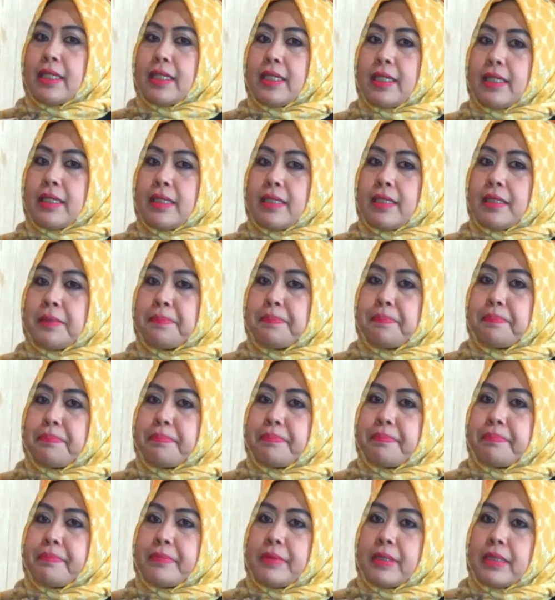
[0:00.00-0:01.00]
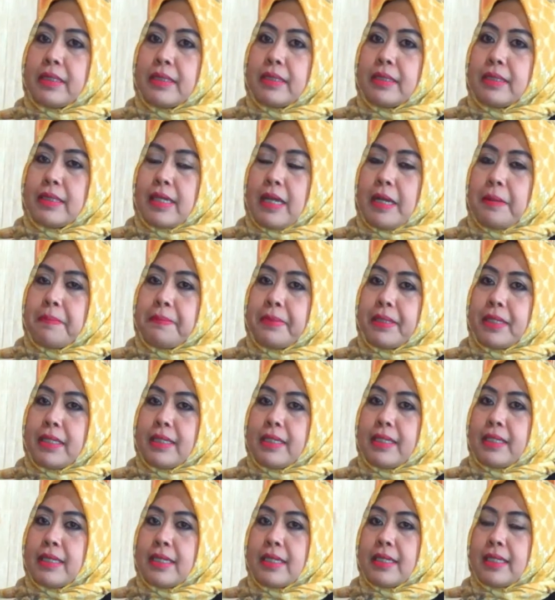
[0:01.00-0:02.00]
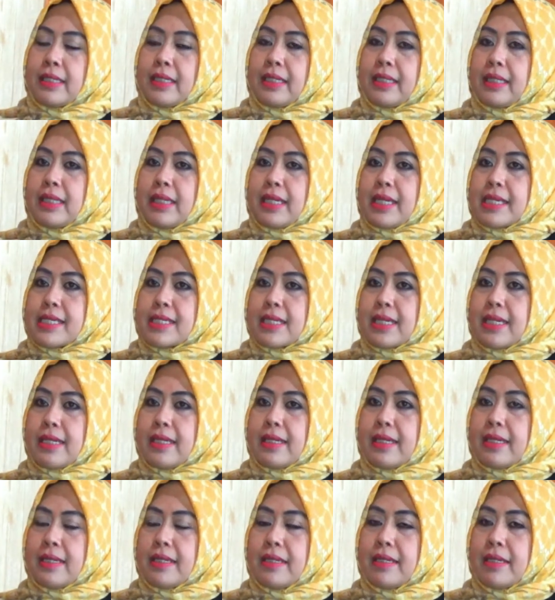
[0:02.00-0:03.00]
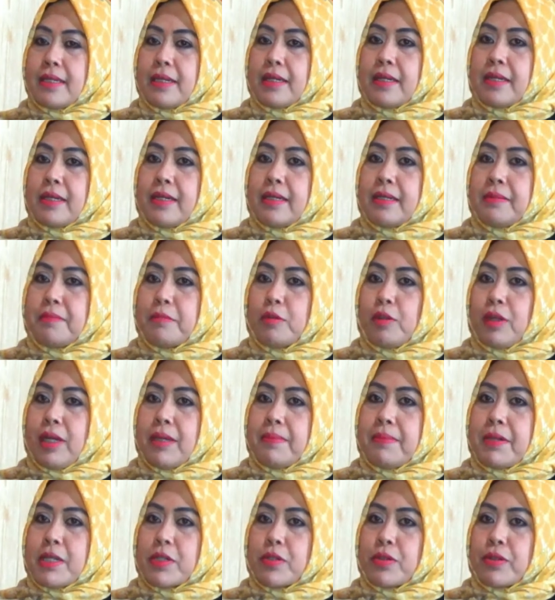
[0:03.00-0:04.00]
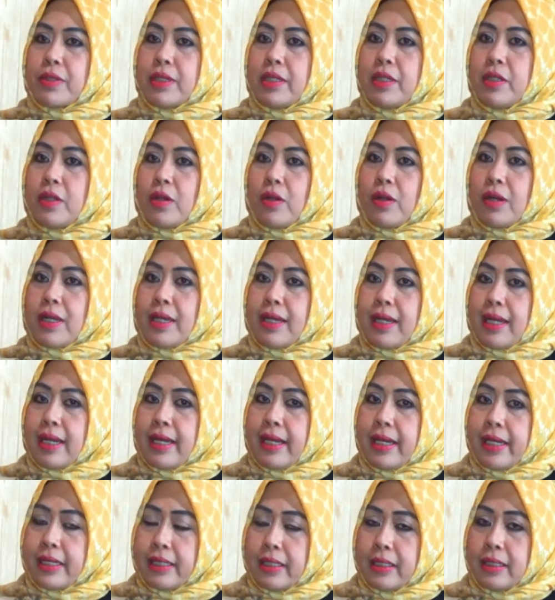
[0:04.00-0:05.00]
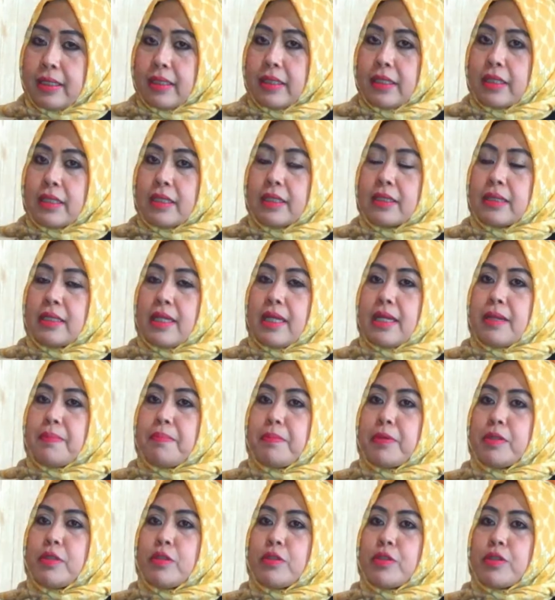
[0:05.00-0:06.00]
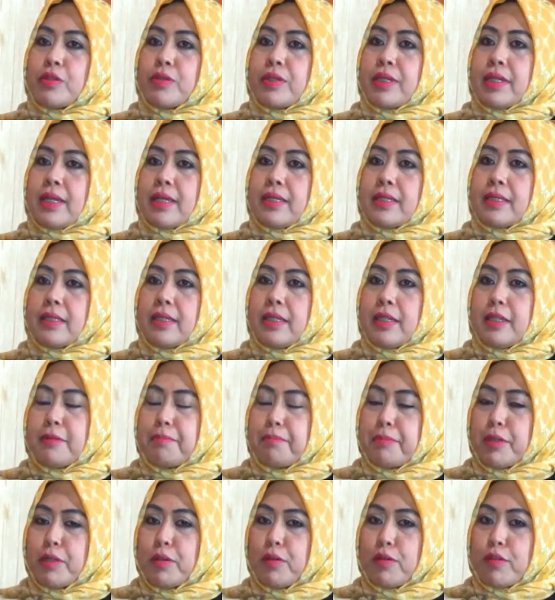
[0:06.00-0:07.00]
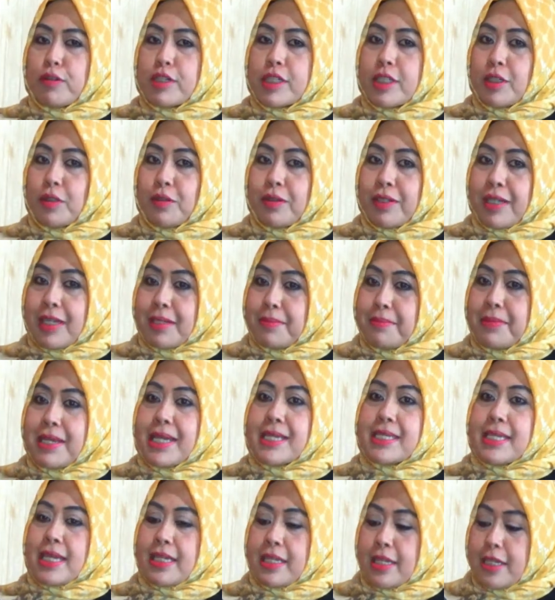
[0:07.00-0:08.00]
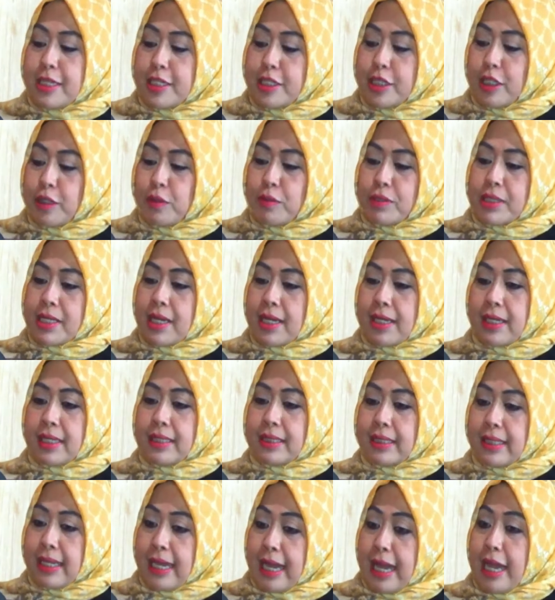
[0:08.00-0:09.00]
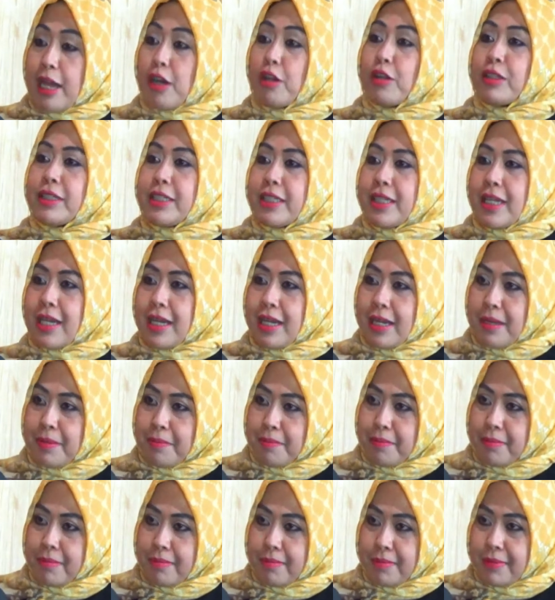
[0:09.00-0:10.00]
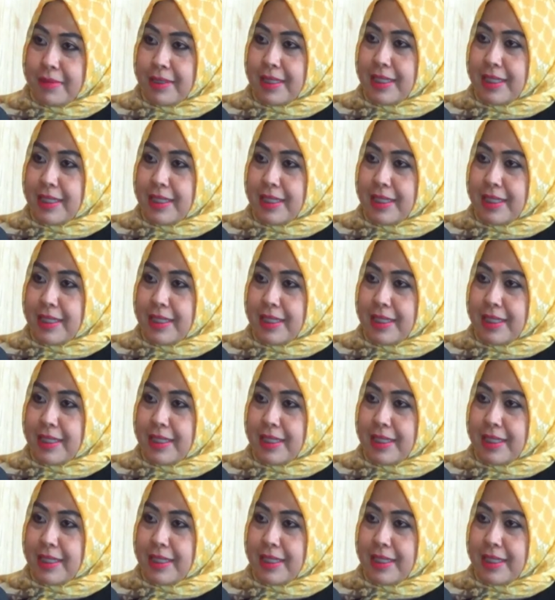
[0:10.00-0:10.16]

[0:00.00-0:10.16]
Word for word: uh, uh, apa ketika saya mulai masuk di Golkar hmm. dalam penyusunan pengurus itu kan biasanya di situ sangat alot ya yeah.